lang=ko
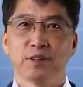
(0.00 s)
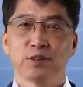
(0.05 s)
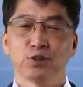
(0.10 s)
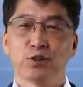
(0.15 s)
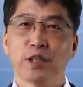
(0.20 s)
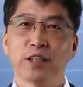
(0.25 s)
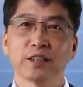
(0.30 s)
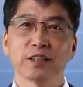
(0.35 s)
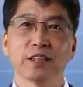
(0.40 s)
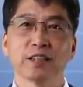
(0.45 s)

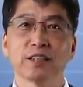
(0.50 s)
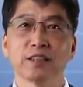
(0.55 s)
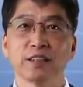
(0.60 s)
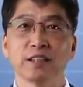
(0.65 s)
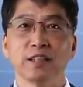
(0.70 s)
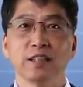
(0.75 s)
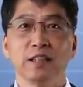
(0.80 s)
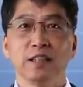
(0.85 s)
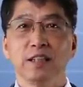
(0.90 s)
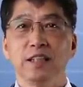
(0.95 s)

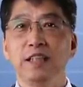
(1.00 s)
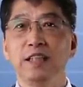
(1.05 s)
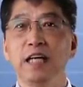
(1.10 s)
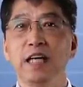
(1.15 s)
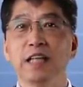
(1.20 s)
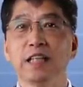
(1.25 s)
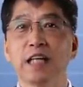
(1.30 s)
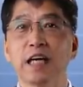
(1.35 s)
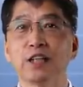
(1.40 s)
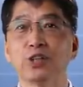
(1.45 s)
최근에는
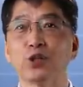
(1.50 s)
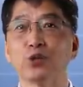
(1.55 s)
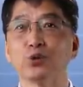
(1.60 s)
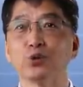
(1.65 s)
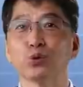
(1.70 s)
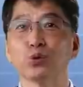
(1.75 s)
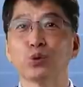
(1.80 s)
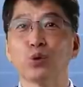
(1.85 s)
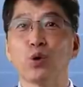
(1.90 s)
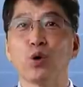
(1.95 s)
이에 대한
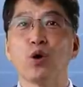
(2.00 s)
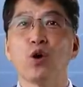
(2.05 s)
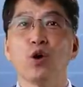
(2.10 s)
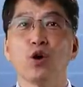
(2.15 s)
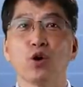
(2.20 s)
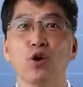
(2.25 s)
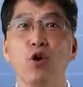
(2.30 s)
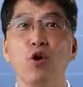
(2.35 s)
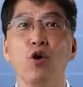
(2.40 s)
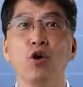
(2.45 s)

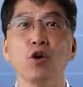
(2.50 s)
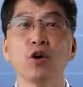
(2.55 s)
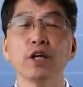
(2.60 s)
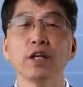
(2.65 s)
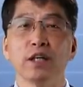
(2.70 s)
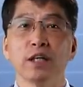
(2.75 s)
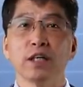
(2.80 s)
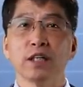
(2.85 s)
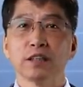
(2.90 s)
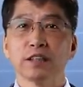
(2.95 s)
연구도
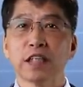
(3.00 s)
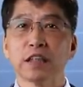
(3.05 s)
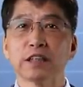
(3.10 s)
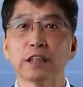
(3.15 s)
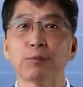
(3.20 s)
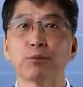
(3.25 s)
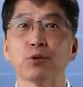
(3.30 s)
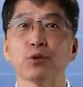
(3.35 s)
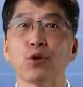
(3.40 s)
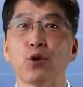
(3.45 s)
거의
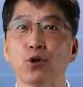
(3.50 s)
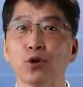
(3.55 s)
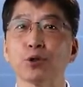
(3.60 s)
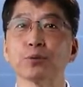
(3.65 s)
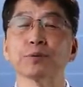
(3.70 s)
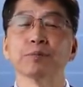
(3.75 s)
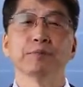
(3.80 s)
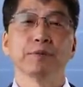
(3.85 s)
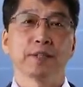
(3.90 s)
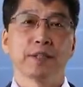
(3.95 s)
찾아보기
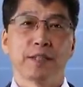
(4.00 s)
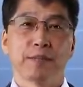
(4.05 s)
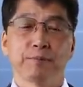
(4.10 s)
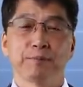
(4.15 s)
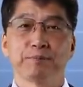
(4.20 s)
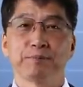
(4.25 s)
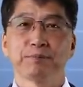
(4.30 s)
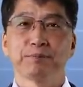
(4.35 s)
어렵습니다.